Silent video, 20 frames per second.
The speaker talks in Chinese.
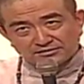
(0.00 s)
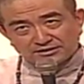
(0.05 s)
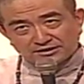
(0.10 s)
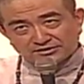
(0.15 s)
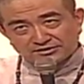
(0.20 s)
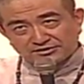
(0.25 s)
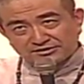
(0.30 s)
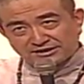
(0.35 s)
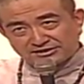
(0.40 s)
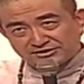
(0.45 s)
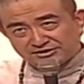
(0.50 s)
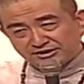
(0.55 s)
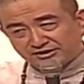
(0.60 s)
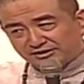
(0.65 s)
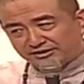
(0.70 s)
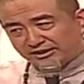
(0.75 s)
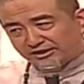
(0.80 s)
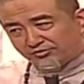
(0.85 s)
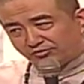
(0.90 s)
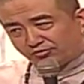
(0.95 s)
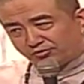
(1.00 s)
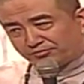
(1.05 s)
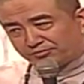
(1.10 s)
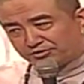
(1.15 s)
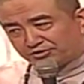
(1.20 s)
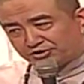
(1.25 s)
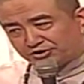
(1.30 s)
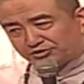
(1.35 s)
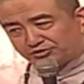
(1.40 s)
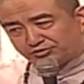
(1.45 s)
但是在今天我
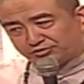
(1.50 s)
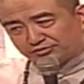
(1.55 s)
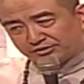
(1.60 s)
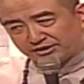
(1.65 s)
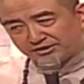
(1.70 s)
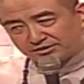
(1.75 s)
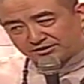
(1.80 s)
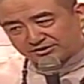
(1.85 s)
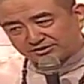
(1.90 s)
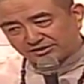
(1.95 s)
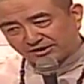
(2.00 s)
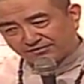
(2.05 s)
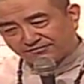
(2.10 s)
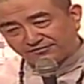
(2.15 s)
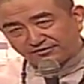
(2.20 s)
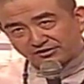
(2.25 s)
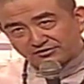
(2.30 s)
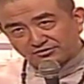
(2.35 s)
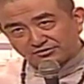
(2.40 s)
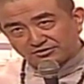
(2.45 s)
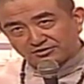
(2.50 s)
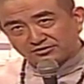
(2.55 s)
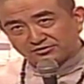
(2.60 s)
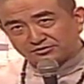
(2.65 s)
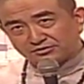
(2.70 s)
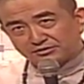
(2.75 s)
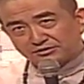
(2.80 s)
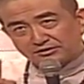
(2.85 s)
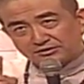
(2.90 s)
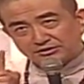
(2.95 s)
们提出的一个想法就是，